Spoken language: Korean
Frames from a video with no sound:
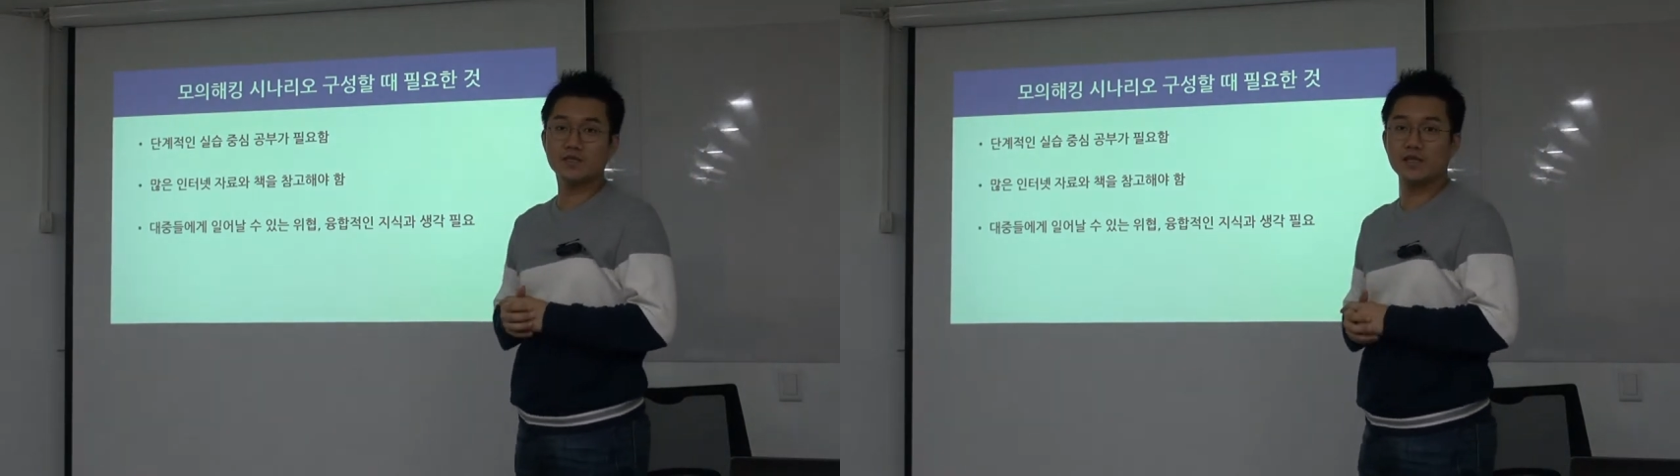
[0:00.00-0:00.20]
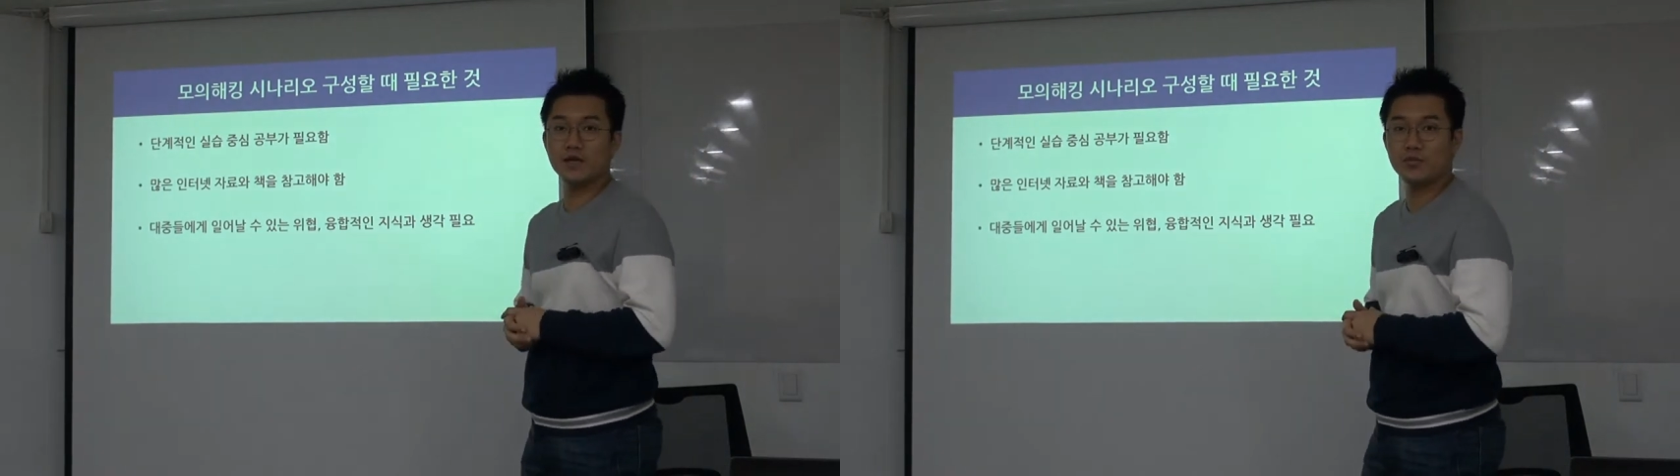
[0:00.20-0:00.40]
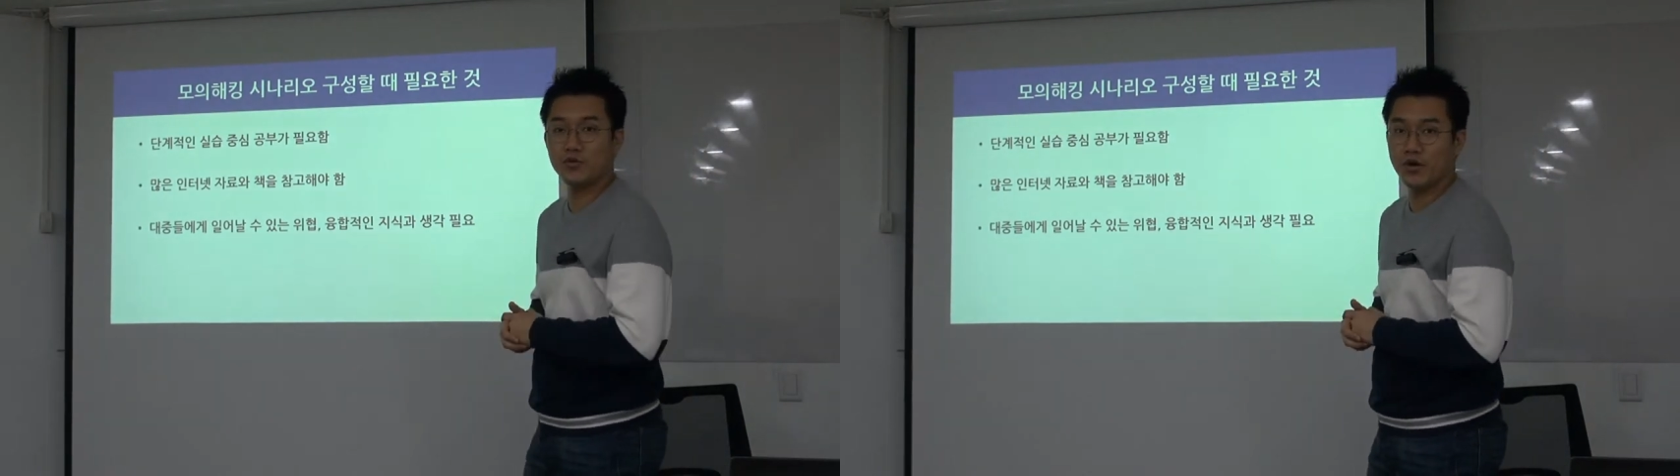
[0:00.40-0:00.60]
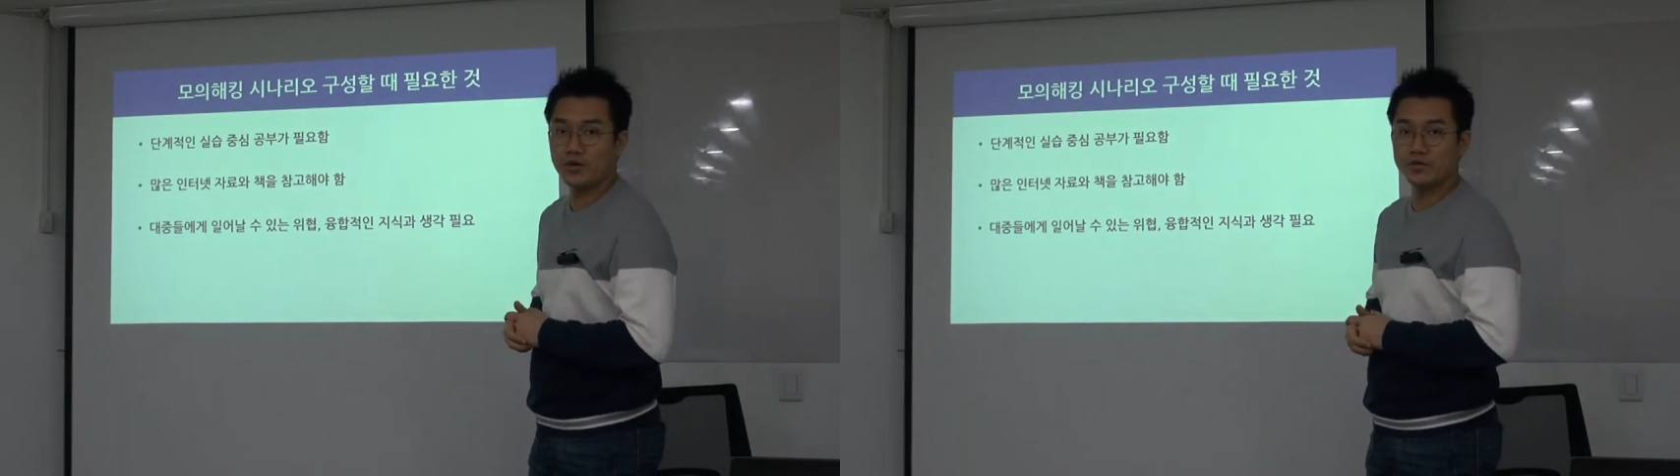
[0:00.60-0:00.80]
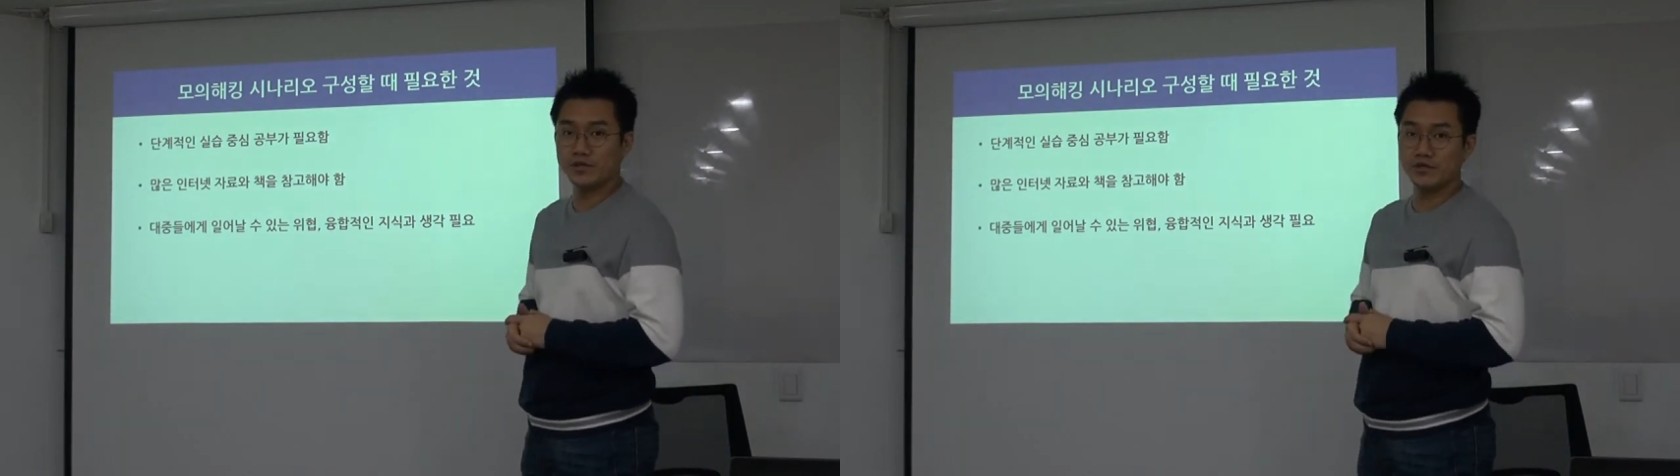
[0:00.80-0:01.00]
때
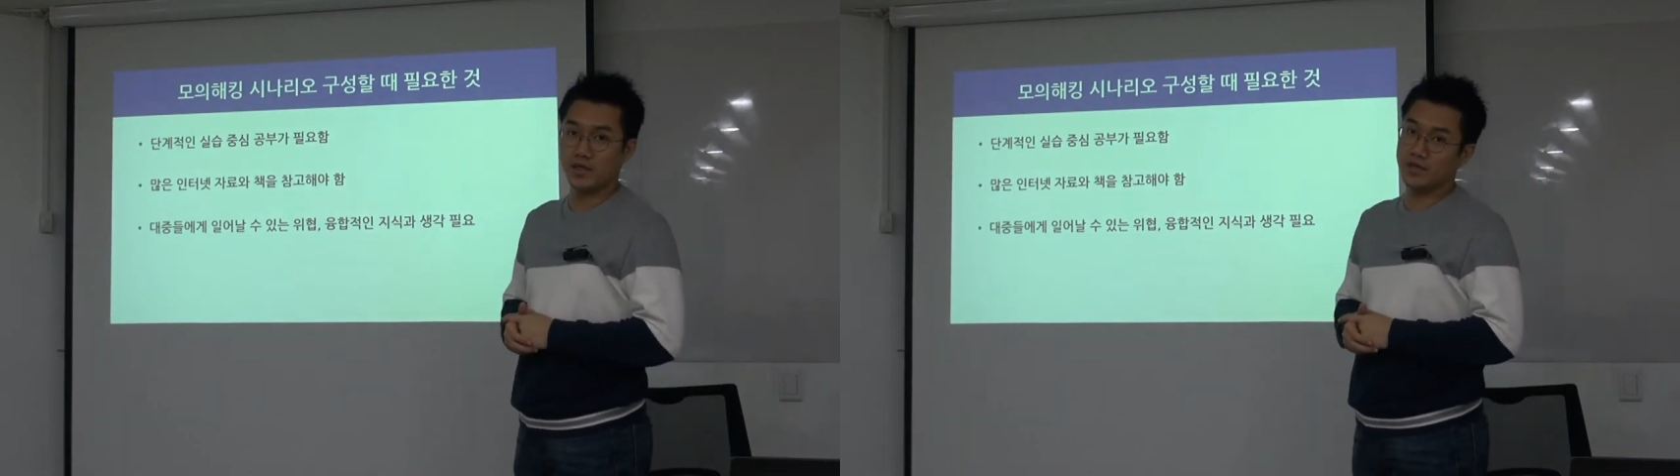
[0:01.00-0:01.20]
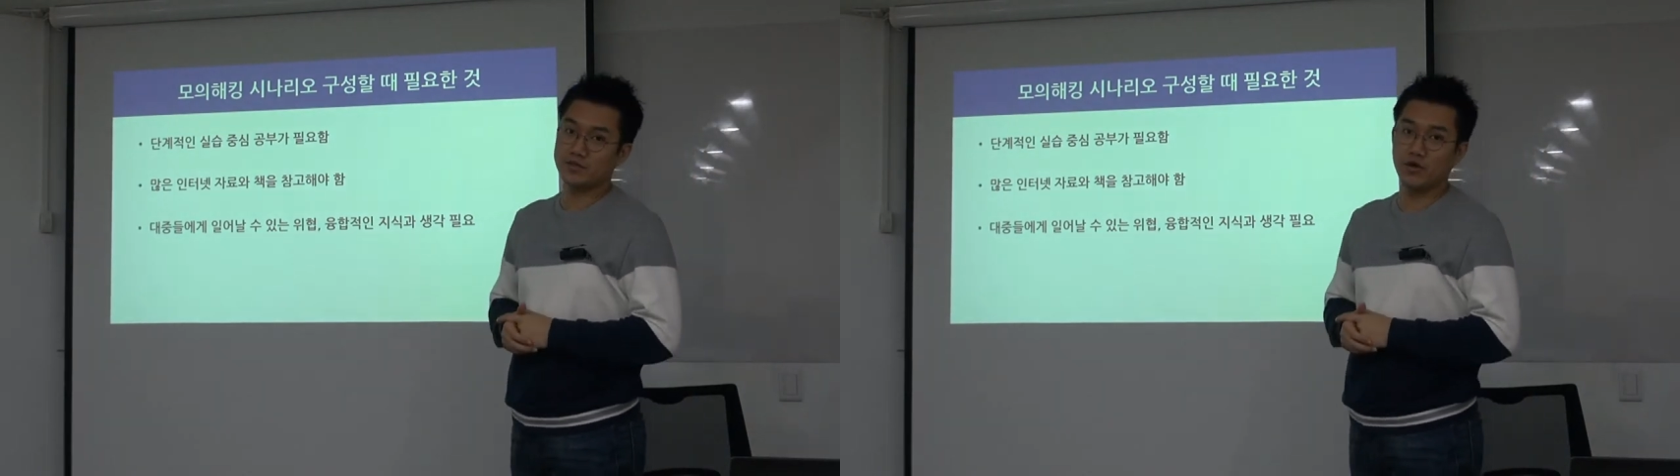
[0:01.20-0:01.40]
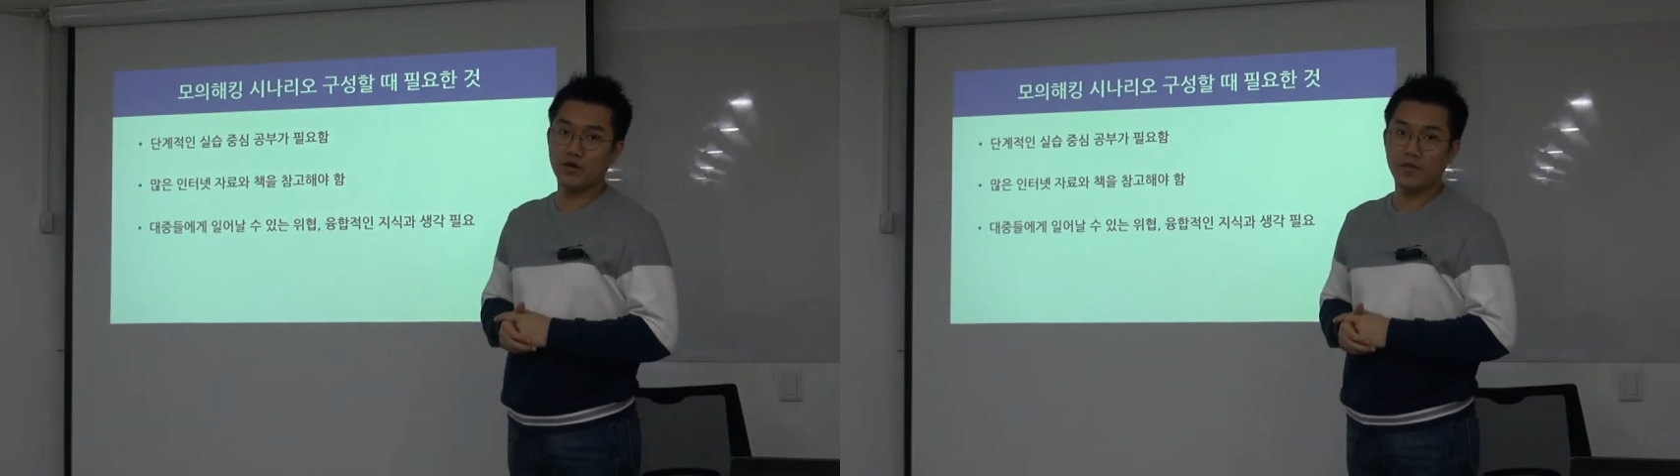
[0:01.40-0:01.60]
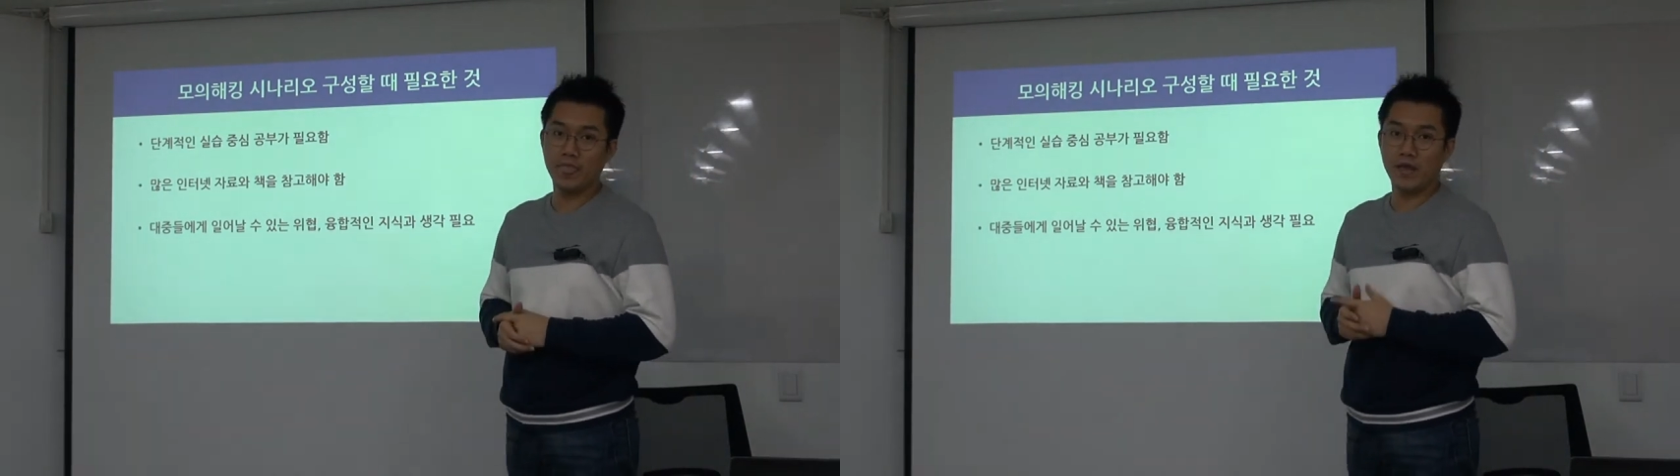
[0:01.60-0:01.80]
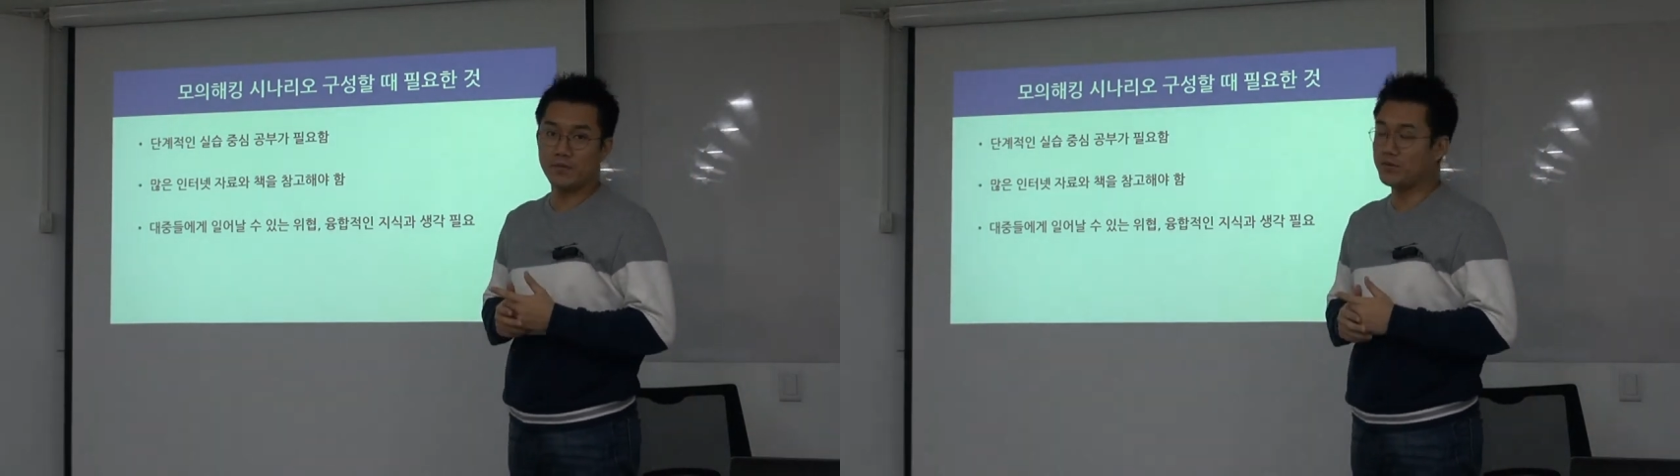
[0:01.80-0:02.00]
필요한 것에 대해서
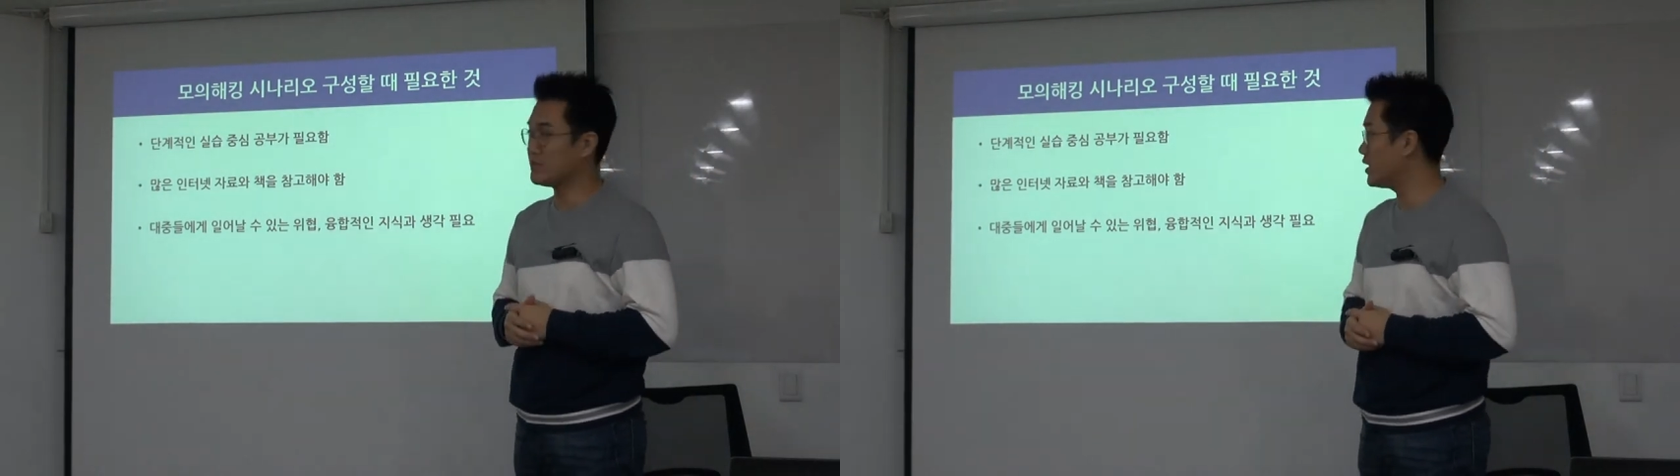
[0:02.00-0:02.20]
한번